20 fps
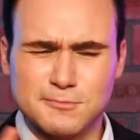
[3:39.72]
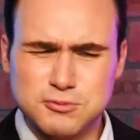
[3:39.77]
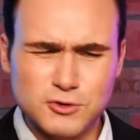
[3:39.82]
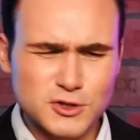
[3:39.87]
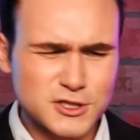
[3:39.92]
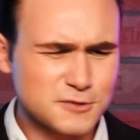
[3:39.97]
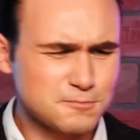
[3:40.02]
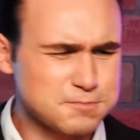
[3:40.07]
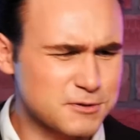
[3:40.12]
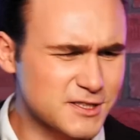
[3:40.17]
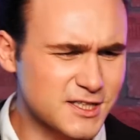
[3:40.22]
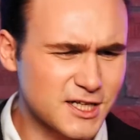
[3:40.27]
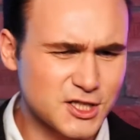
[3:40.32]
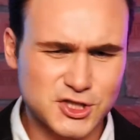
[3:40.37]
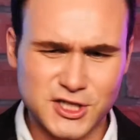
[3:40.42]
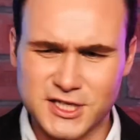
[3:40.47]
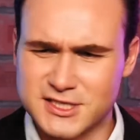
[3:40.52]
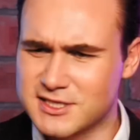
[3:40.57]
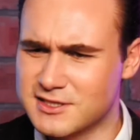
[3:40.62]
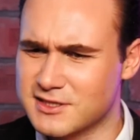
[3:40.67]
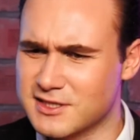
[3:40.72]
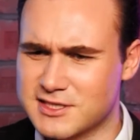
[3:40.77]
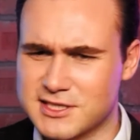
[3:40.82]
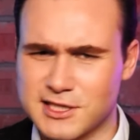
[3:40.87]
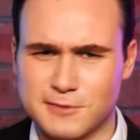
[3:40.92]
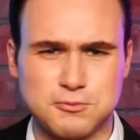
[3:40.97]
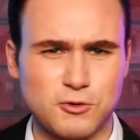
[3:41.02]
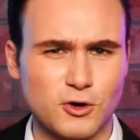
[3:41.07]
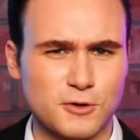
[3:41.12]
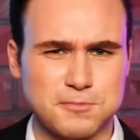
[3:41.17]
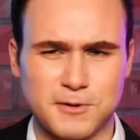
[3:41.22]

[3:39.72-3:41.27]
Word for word: будет продолжаться до тех пор,